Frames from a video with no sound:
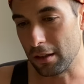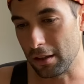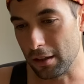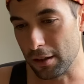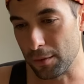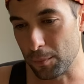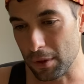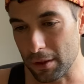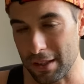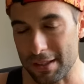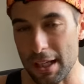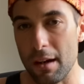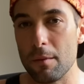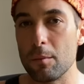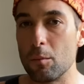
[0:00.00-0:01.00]
y
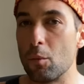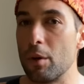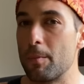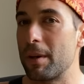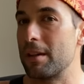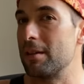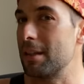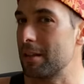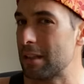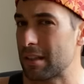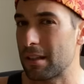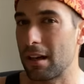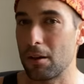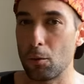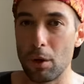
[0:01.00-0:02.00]
estaban muy pendientes,
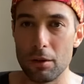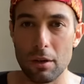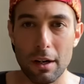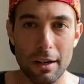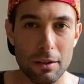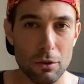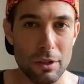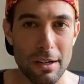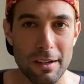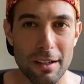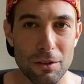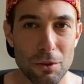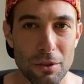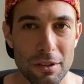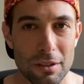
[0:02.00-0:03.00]
estaban jugando al gato y al
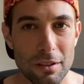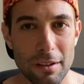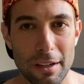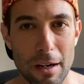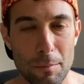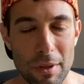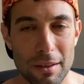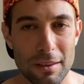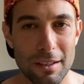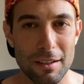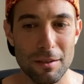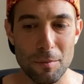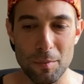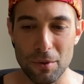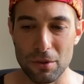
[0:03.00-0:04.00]
ratón y realmente
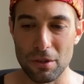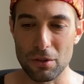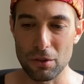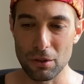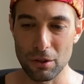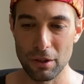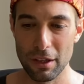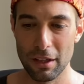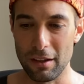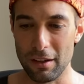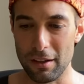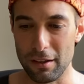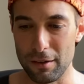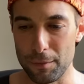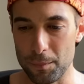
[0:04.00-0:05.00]
pues eso
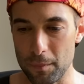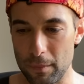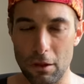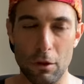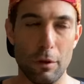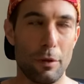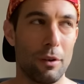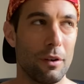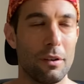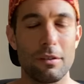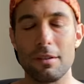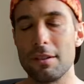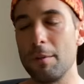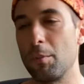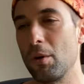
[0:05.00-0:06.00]
eh, Quiero decir,
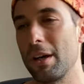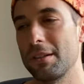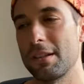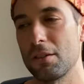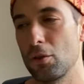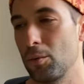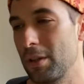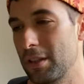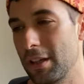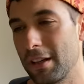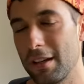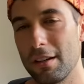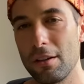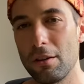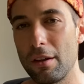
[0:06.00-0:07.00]
si Pogachas hubiese
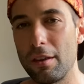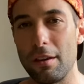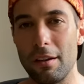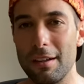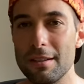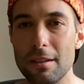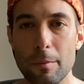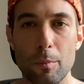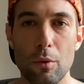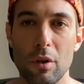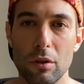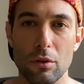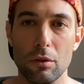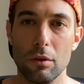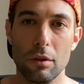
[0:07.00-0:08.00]
querido hacer este
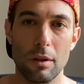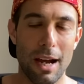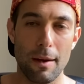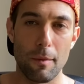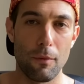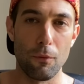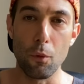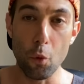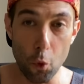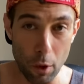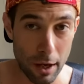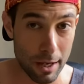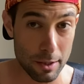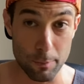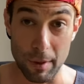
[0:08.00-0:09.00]
puerto a
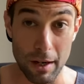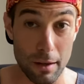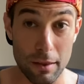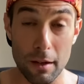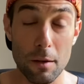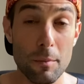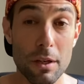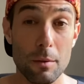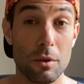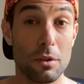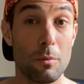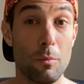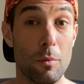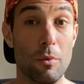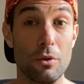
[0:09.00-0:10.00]
pulgas para hacer el mínimo
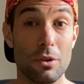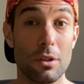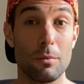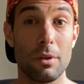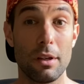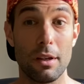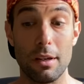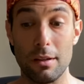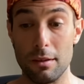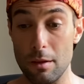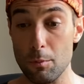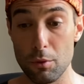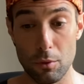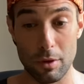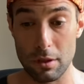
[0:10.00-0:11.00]
tiempo posible, el
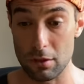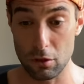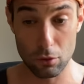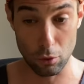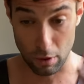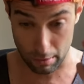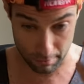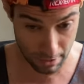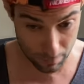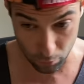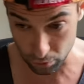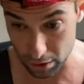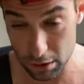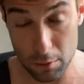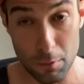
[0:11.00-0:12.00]
tiempo hubiese sido todavía
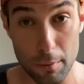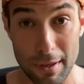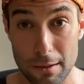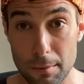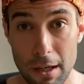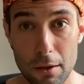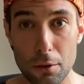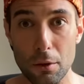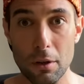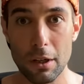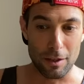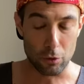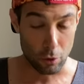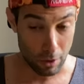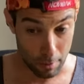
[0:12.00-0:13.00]
muchísimo más bajo.
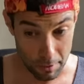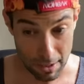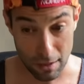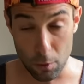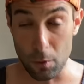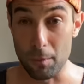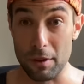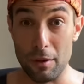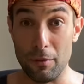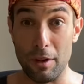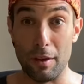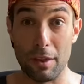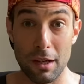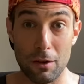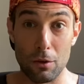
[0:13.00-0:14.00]
Y todavía la
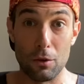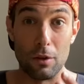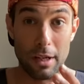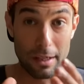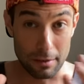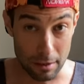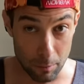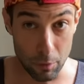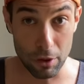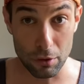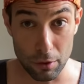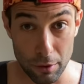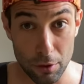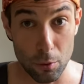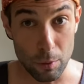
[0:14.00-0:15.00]
diferencia con el tiempo que
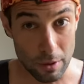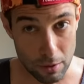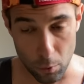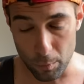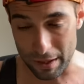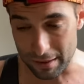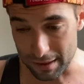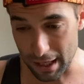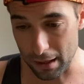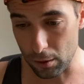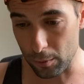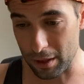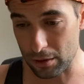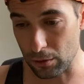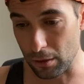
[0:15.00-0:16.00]
yo hice hubiese
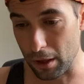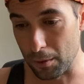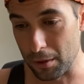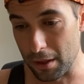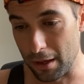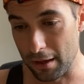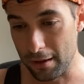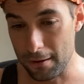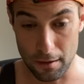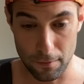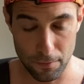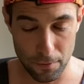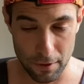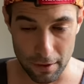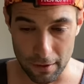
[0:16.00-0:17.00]
aumentado más todavía.
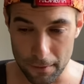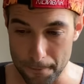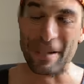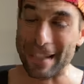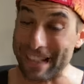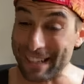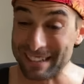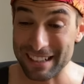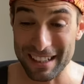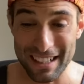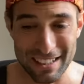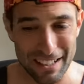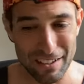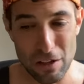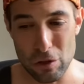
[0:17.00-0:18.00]
En fin, me
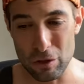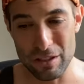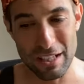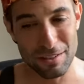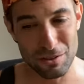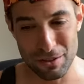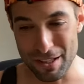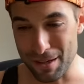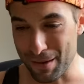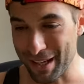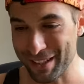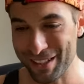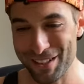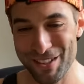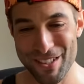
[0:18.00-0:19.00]
encantaría saber los datos de
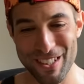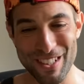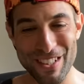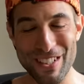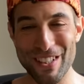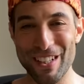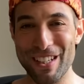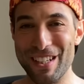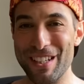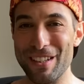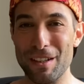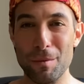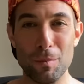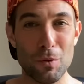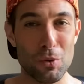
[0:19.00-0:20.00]
vatios y
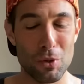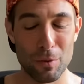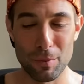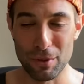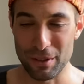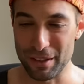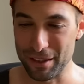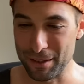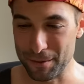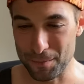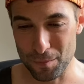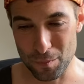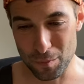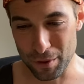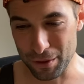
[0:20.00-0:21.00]
de pulso porque
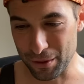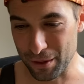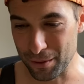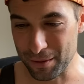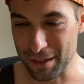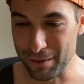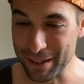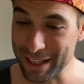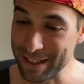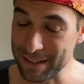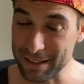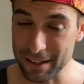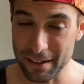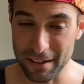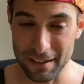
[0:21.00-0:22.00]
bueno, deberían
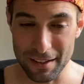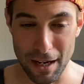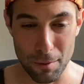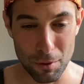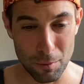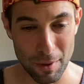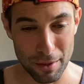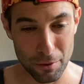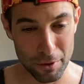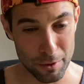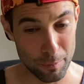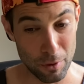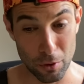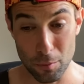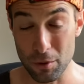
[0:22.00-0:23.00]
ser
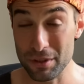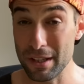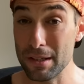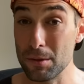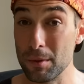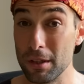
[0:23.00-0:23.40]
abrumadores. Pero como estáis